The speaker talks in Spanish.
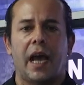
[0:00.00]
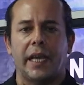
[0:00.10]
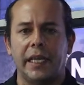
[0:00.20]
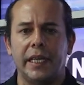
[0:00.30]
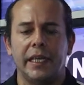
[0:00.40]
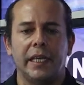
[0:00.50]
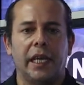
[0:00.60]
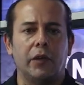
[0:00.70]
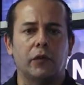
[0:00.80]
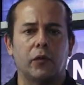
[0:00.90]
aquí
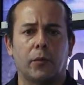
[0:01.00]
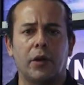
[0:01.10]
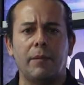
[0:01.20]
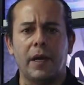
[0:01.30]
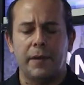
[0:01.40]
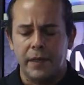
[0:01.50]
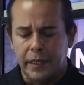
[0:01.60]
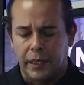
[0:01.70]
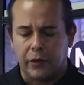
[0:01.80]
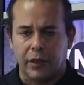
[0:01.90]
en nuestro programa.
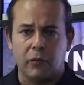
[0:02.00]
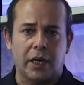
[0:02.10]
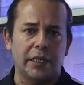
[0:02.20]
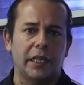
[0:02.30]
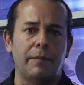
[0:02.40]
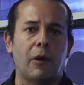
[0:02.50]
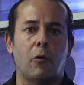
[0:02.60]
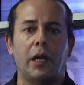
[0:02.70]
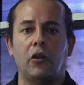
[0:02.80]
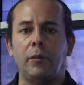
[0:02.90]
Recordemos que Alianza Lima
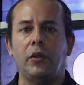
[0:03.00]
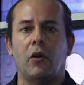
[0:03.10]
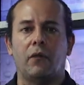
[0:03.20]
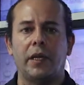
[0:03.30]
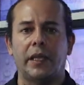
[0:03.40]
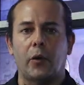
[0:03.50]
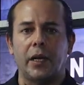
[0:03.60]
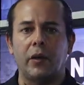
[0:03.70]
juega el domingo frente a Juan